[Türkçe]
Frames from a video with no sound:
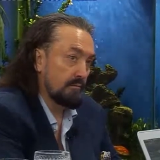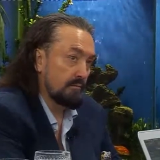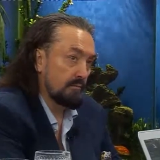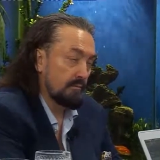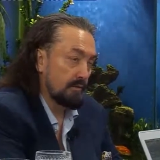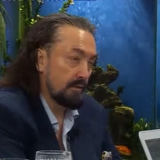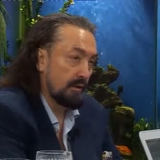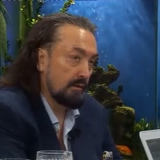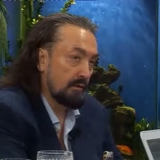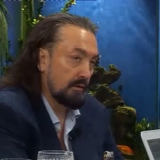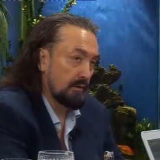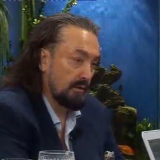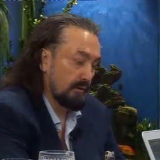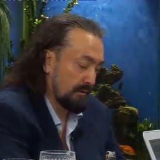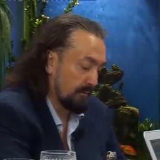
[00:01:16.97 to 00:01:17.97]
Maşallah.
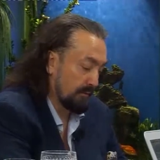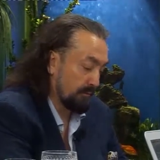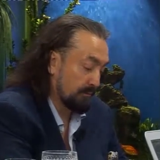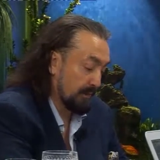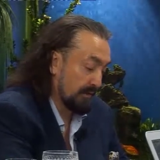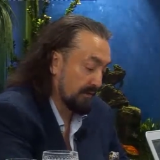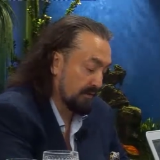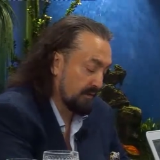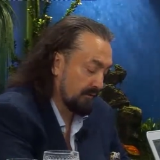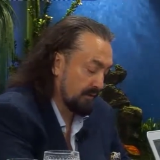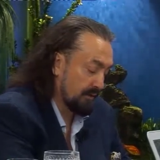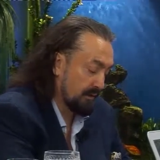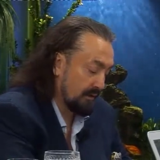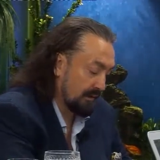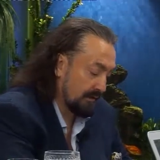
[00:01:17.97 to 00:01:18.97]
Sallallahu aleyhi ve sellem. Bak Bedir
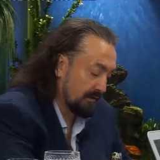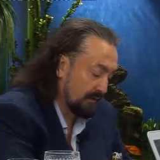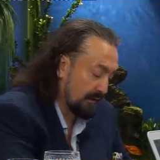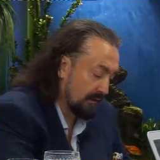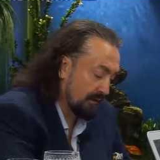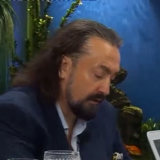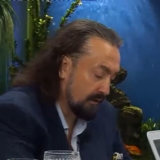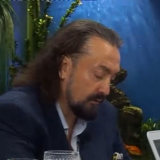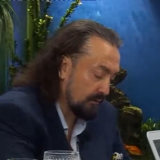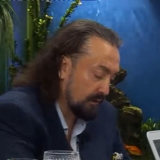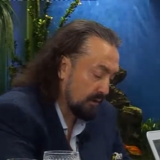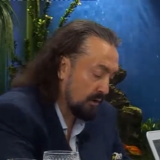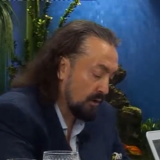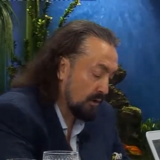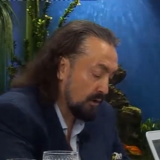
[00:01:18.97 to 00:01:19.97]
Savaşı'ndaki askerler
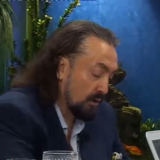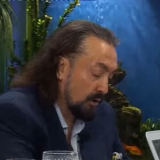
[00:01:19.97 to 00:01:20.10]
gibi